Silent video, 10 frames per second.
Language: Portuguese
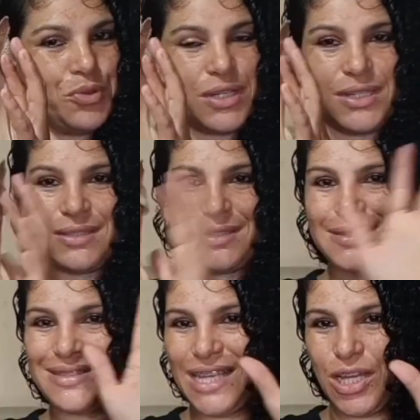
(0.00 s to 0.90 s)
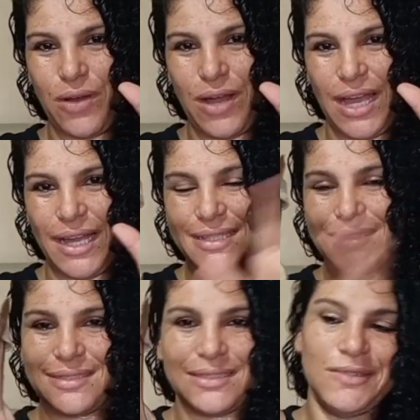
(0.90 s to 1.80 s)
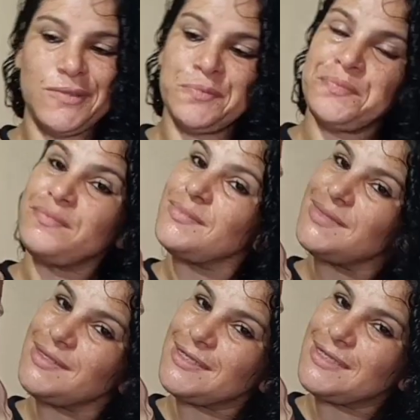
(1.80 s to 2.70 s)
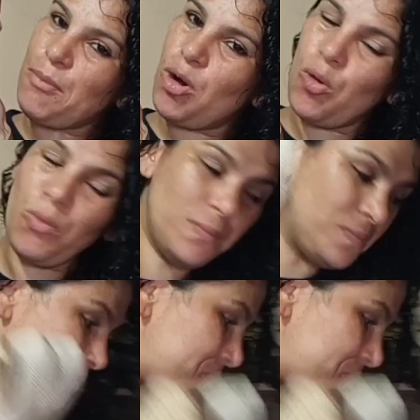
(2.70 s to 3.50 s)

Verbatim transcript: por cinco reais. Tá bom?